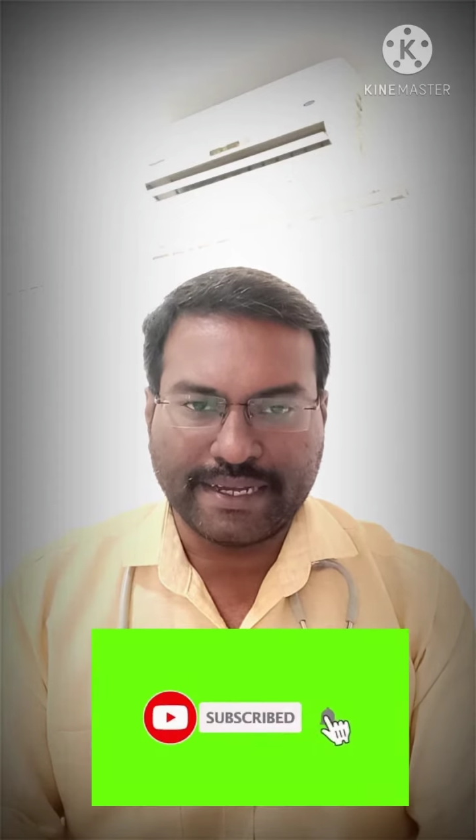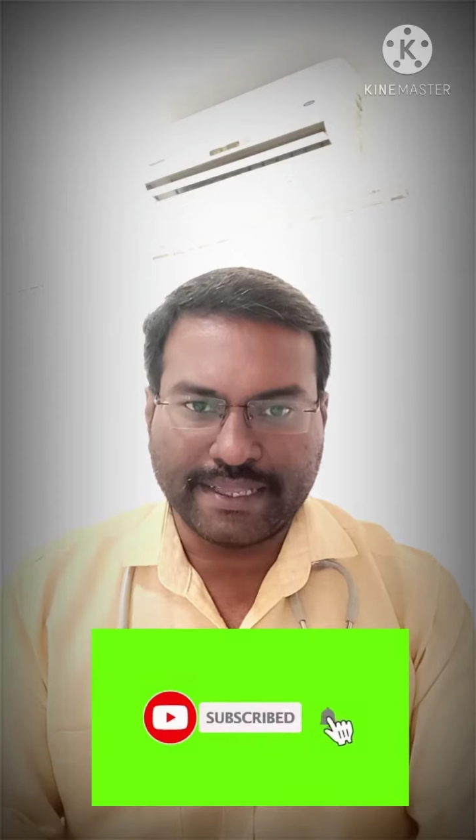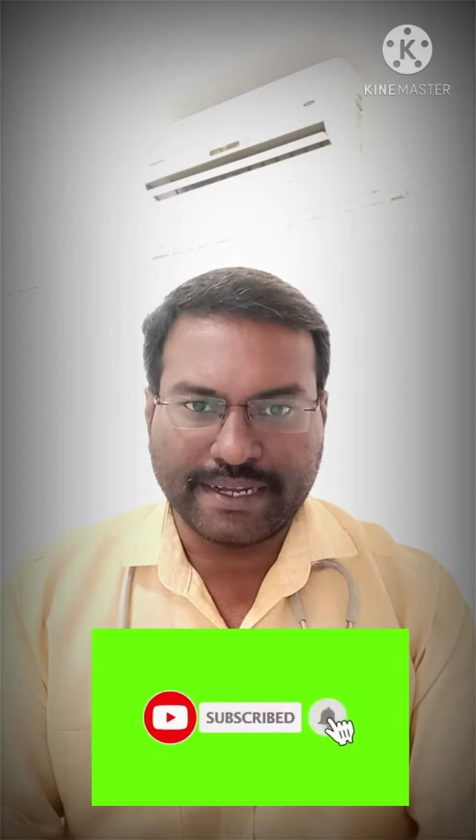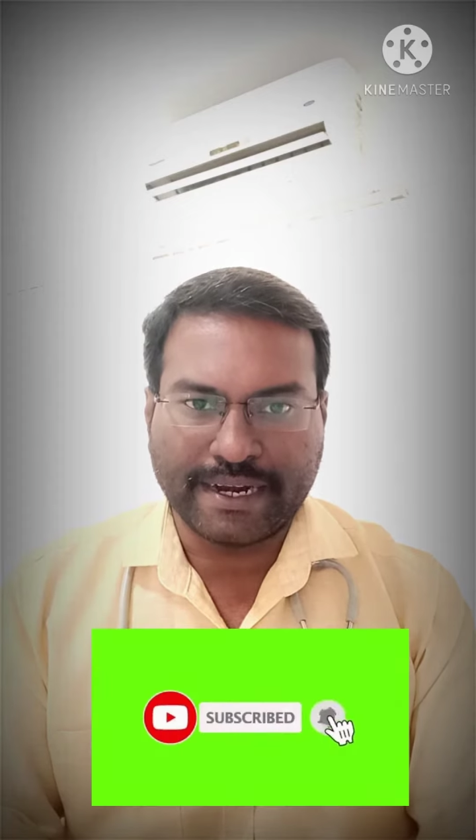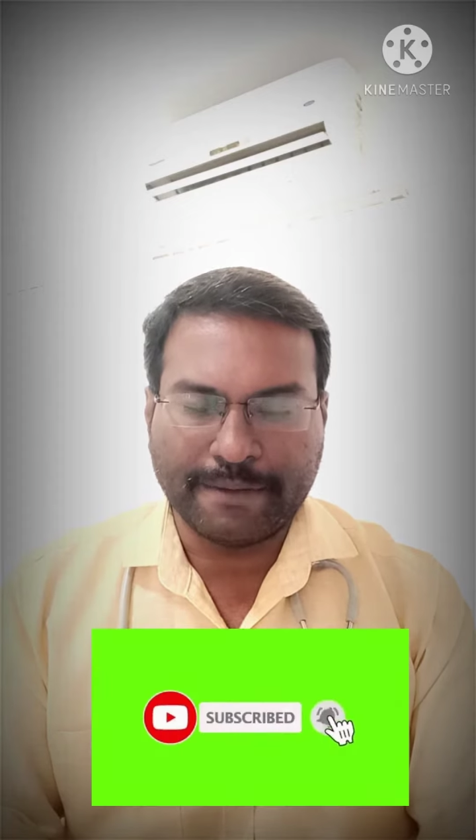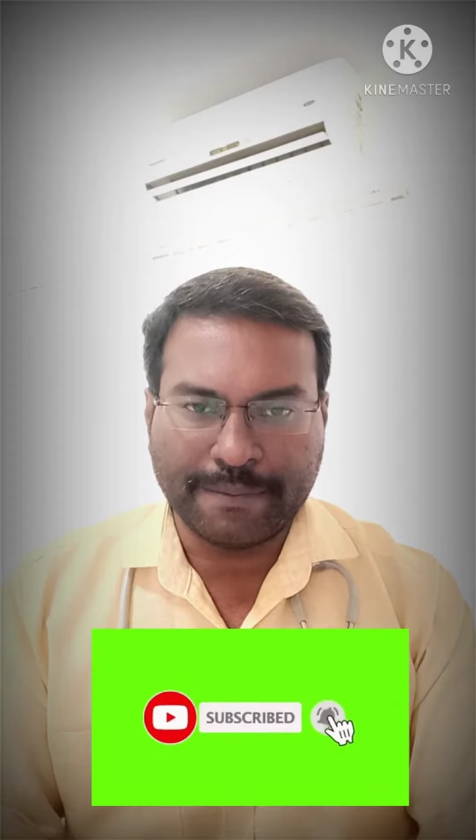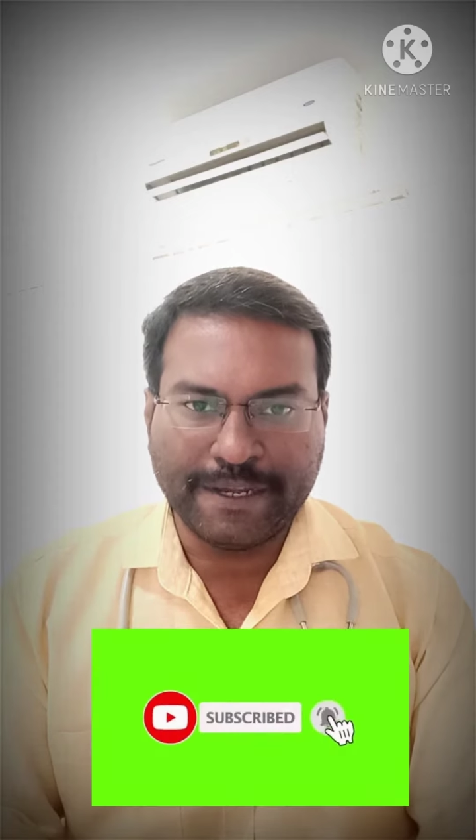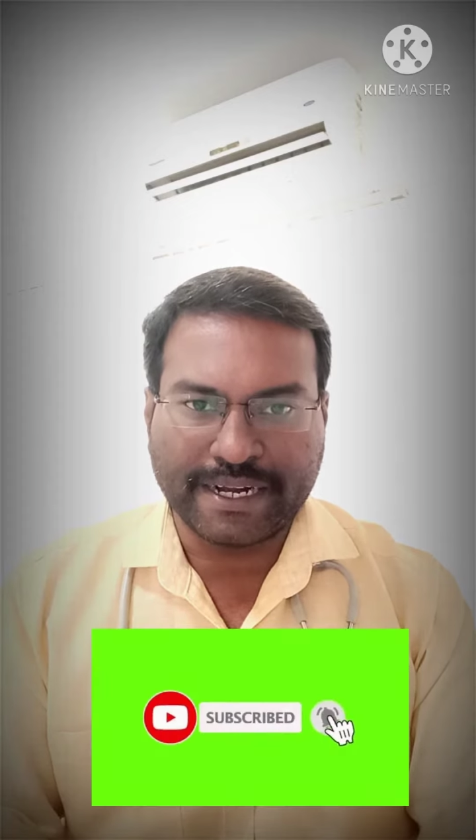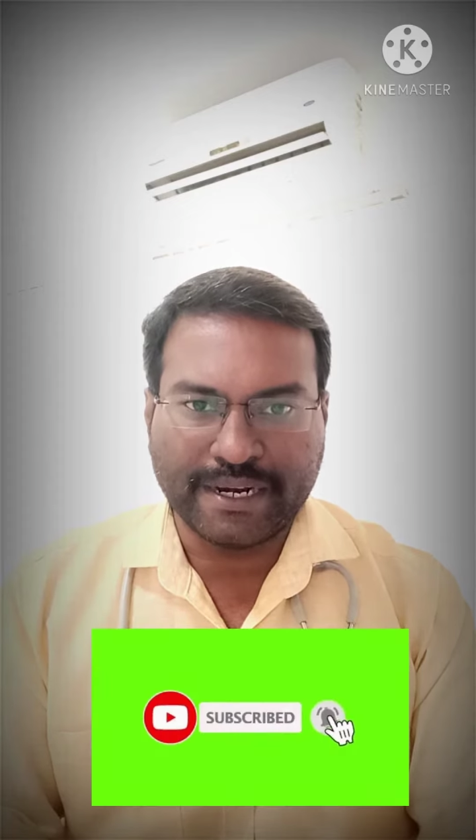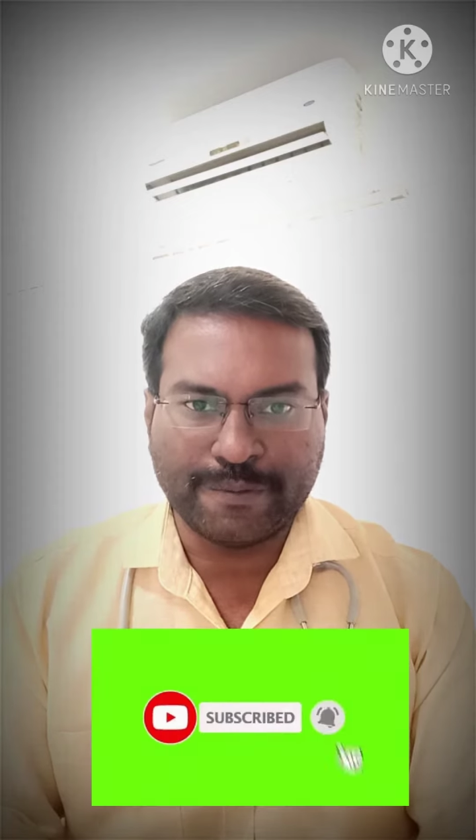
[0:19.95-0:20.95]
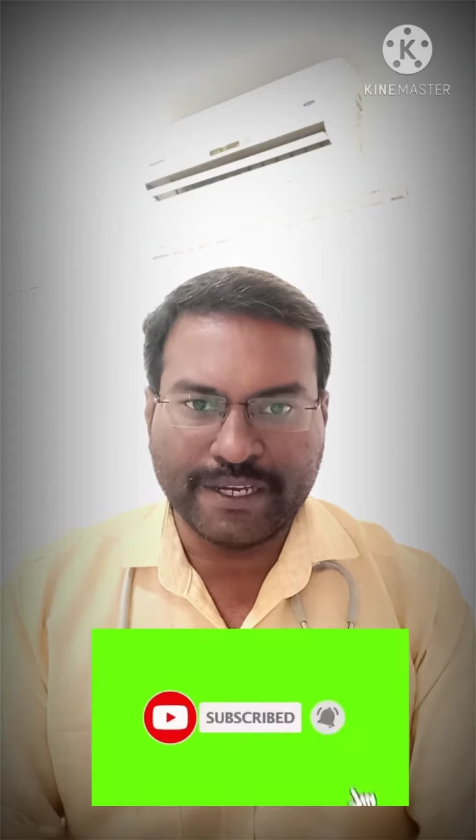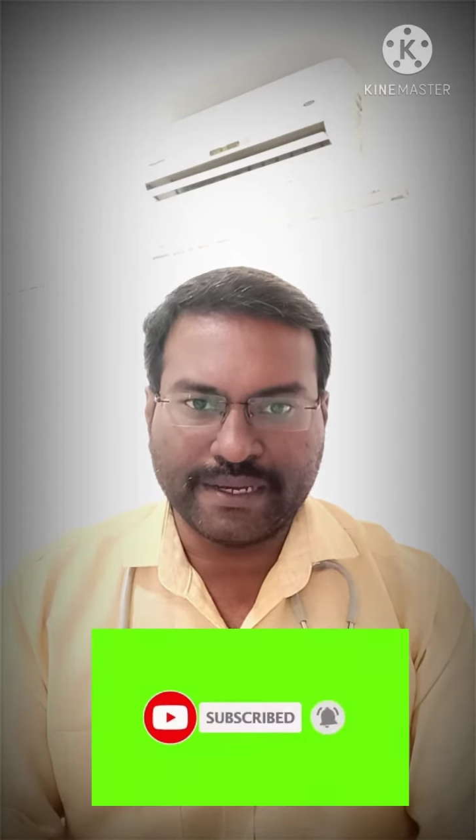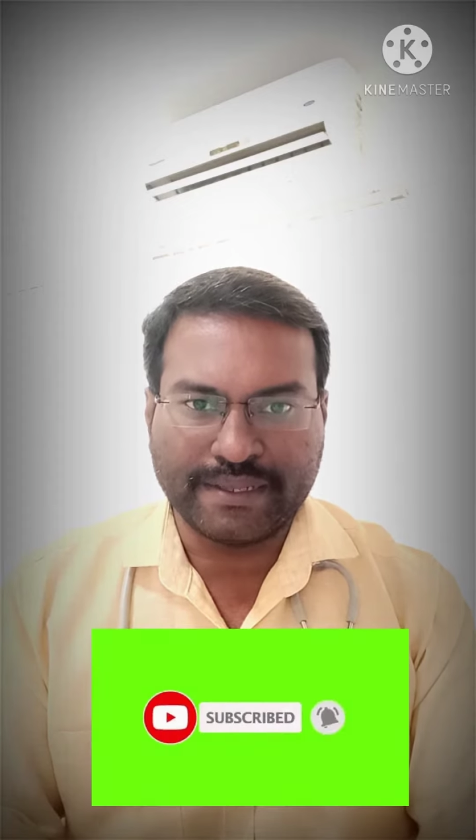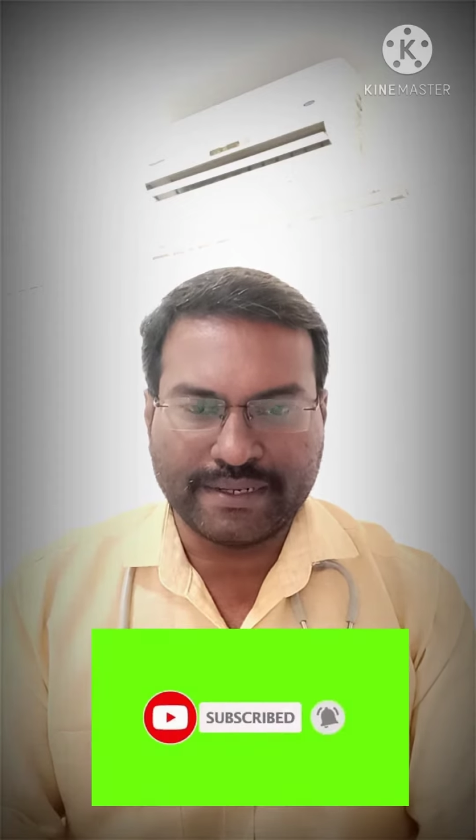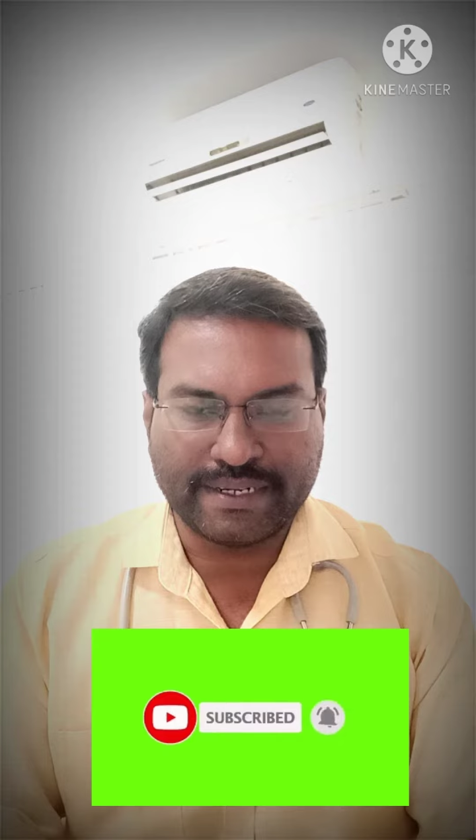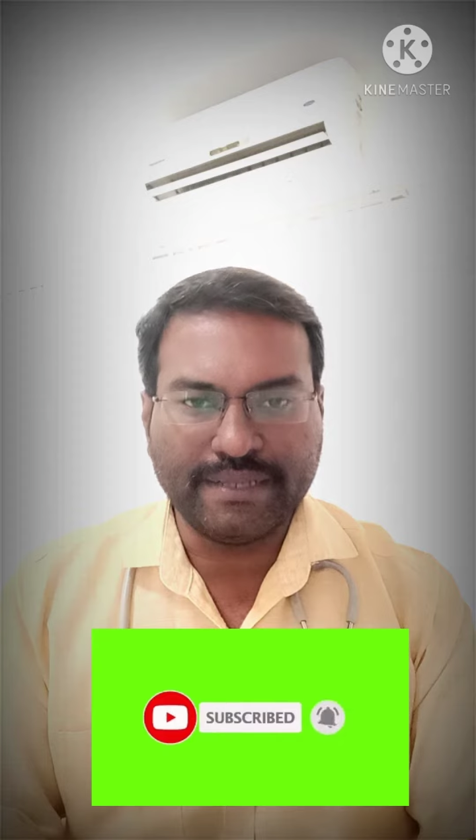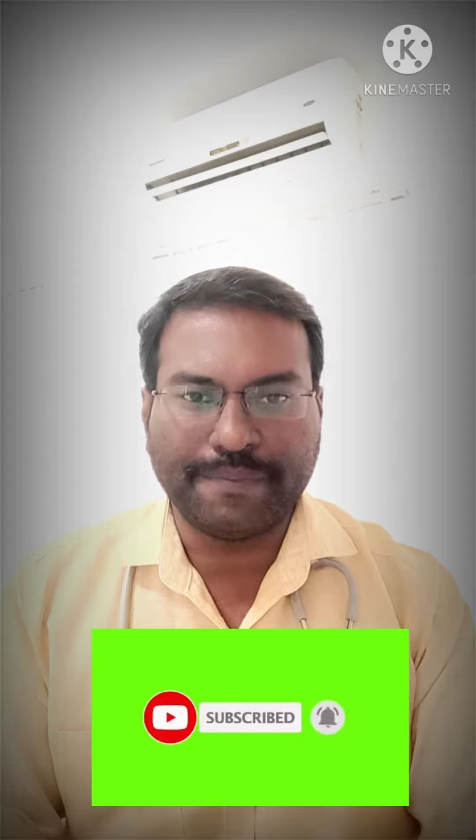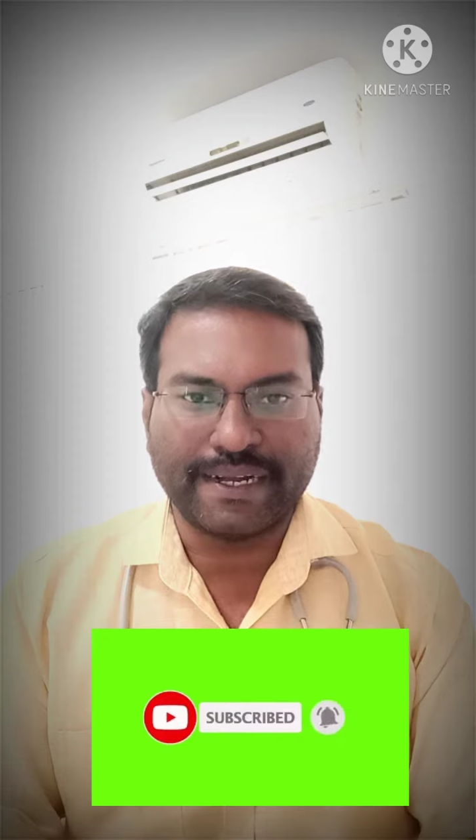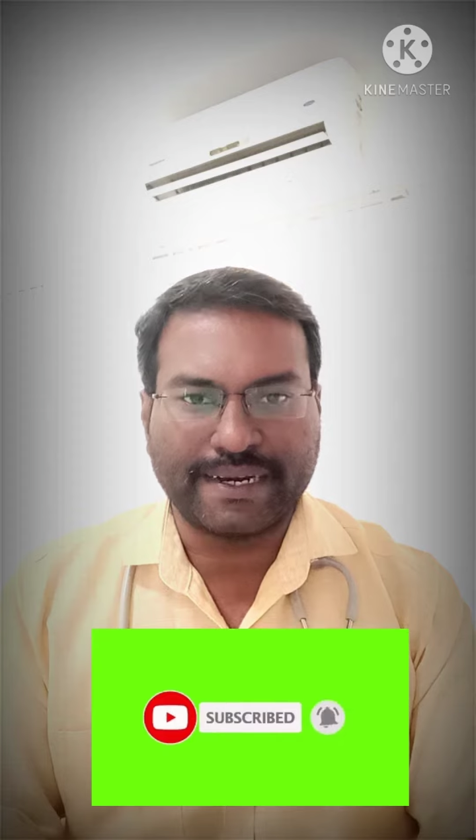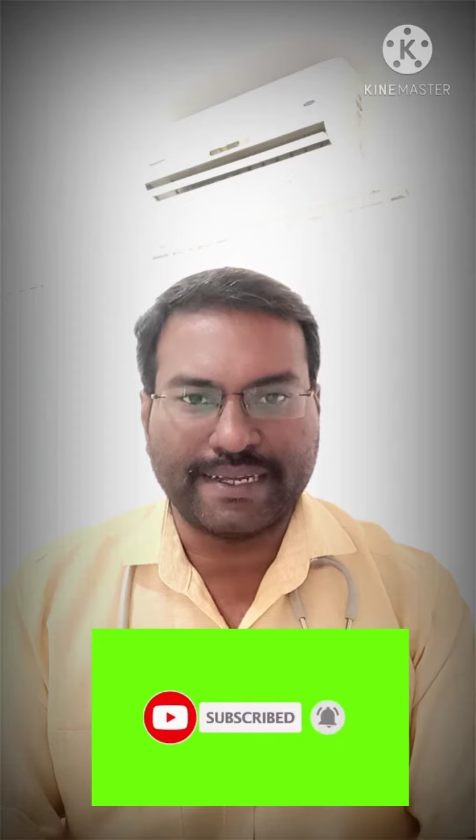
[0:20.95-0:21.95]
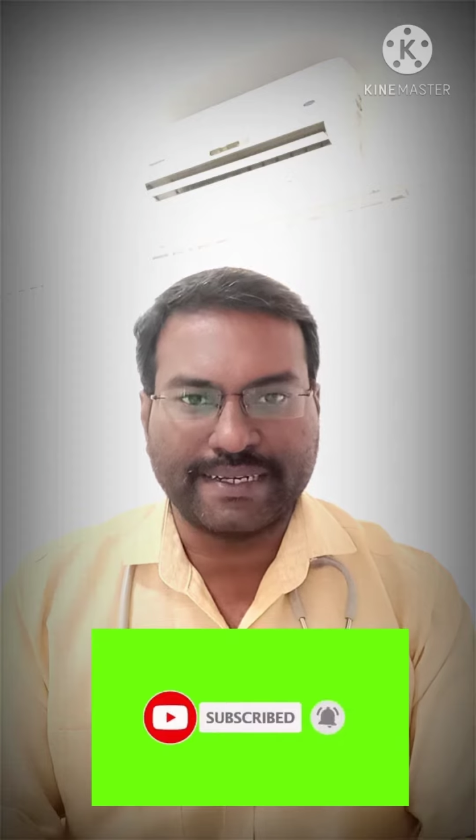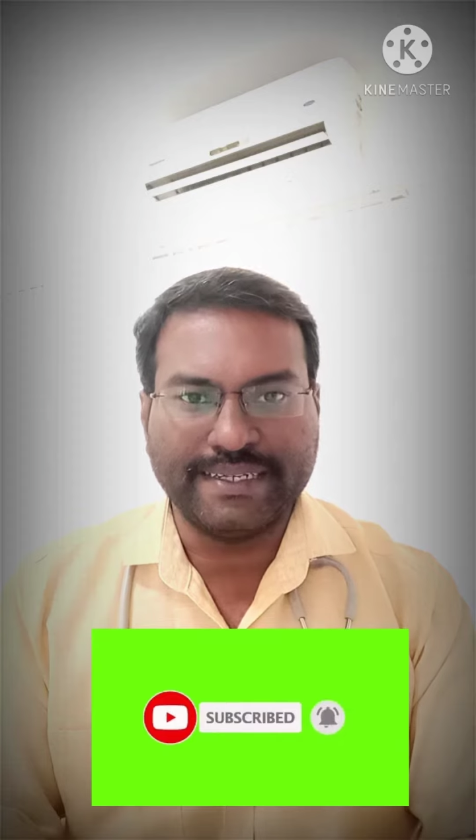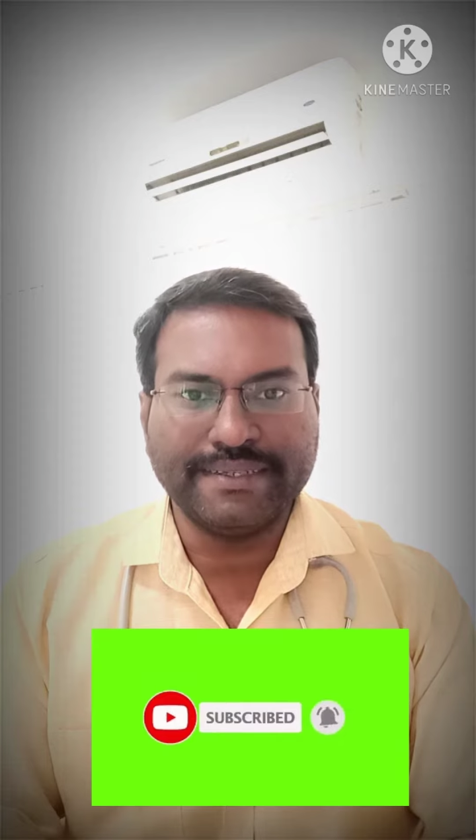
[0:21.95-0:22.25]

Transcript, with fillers: அதை கண் எப்படி கண்டுபிடிக்கிறதுன்றது பார்க்கலாங்க